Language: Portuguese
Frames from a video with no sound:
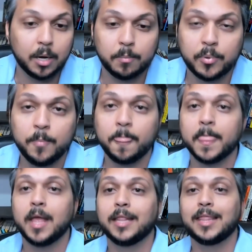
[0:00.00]
campo
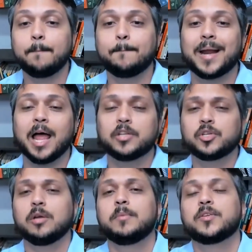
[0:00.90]
na
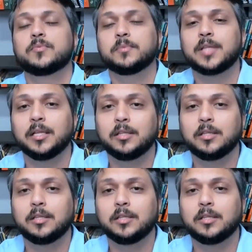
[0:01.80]
prática mesmo, tá?